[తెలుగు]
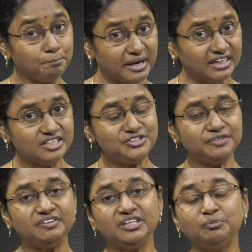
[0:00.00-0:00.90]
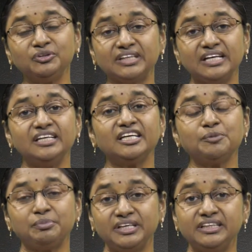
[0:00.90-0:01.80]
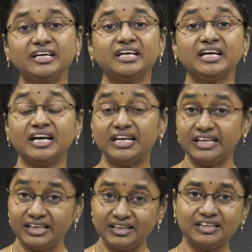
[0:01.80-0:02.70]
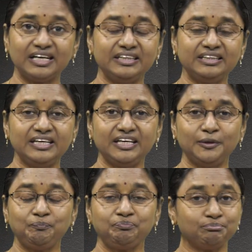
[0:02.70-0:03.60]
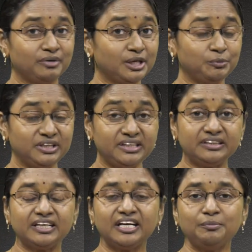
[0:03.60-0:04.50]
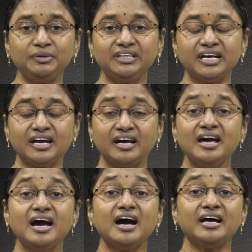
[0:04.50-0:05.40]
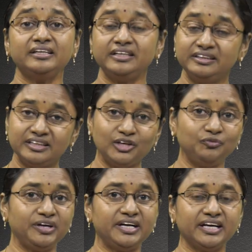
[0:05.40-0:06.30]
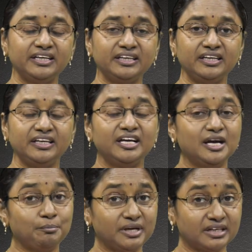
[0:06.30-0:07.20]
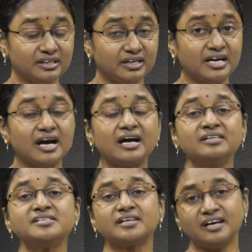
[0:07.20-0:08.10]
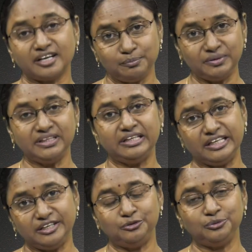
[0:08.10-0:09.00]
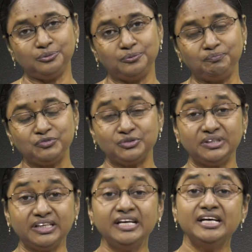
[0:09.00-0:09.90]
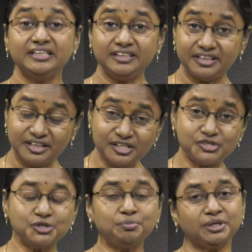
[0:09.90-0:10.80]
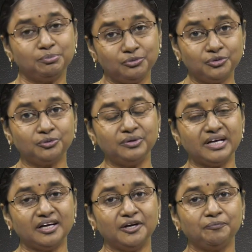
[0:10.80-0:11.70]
మన జీవితము తండ్రికి ప్రీతికరంగా లేనట్లయితే మనం ఇతరుల మీద ఆ నిందలు వేయడానికి మనకి ఆస్కారమే లేదు చూడండి ఏసు ప్రభువు కూడా